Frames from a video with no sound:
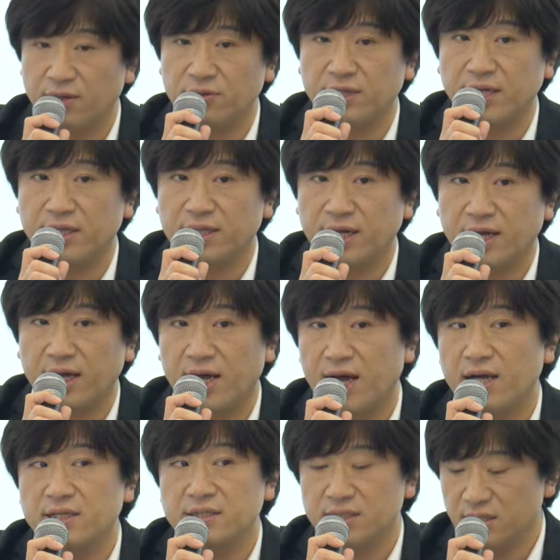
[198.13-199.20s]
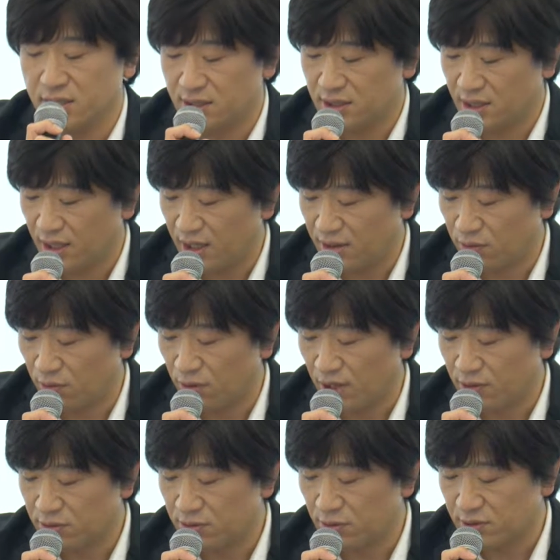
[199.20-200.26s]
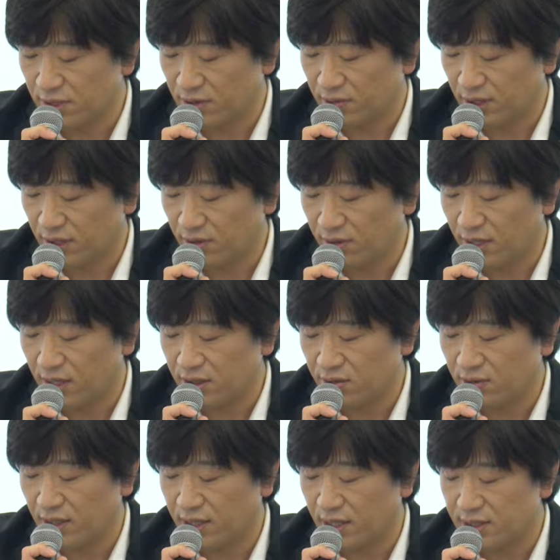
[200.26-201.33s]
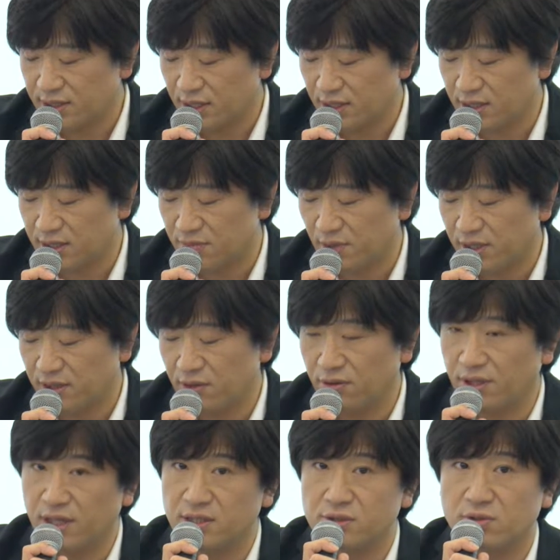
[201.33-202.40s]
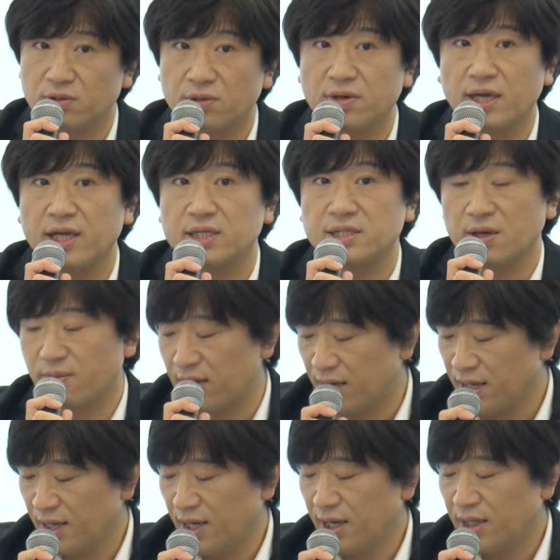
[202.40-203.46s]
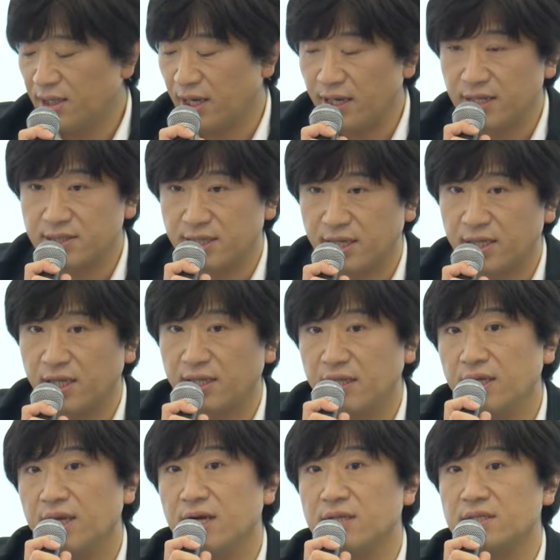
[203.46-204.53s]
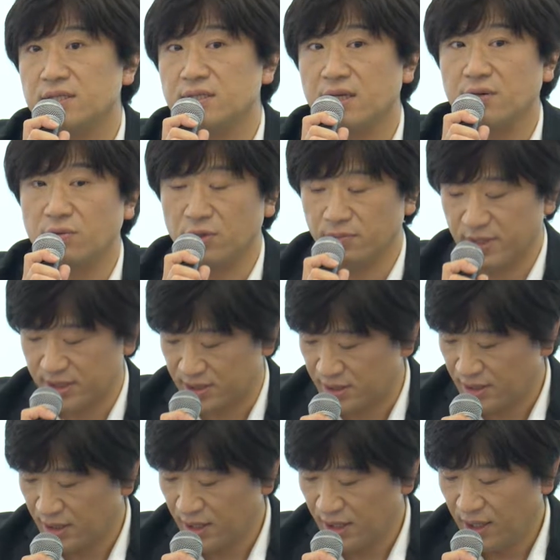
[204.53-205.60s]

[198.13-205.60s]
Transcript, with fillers: クリエイターが安心して動画を創作できる環境が害されてしまっている現状を、弊社は大変残念に感じております。